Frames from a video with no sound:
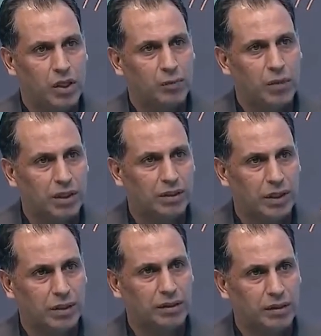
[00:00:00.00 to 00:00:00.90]
وبقته
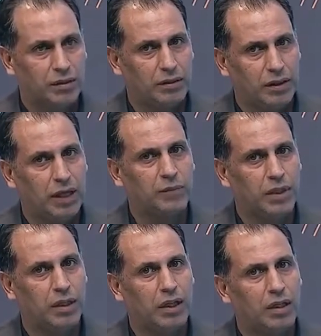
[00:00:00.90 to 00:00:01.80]
يعني الحمد
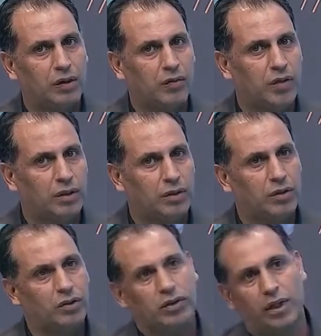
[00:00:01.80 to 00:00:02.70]
لله الله وفقنا
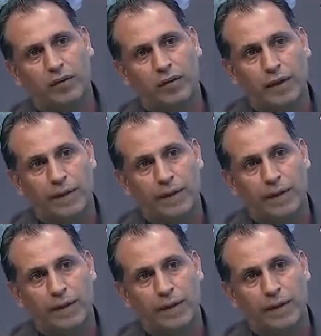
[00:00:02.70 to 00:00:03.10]
انه نتلاقى نشأت